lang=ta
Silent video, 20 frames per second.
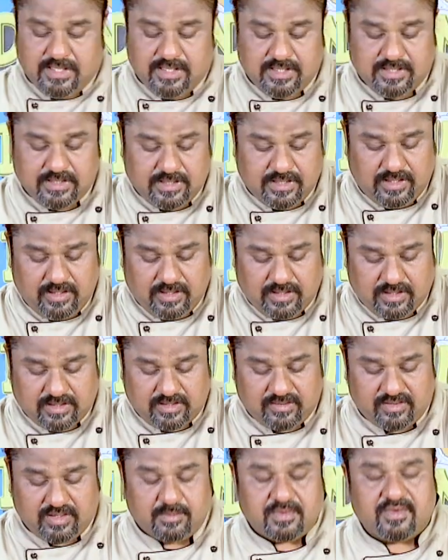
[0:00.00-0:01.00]
இதில்
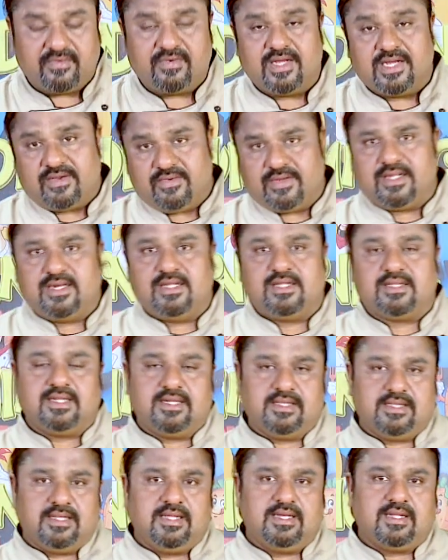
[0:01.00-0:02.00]
அதாவது நம்ம வேக வைக்கிறது
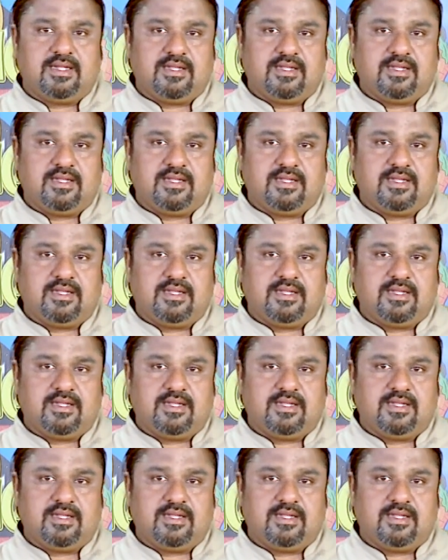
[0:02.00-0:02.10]
தனித்தனியாக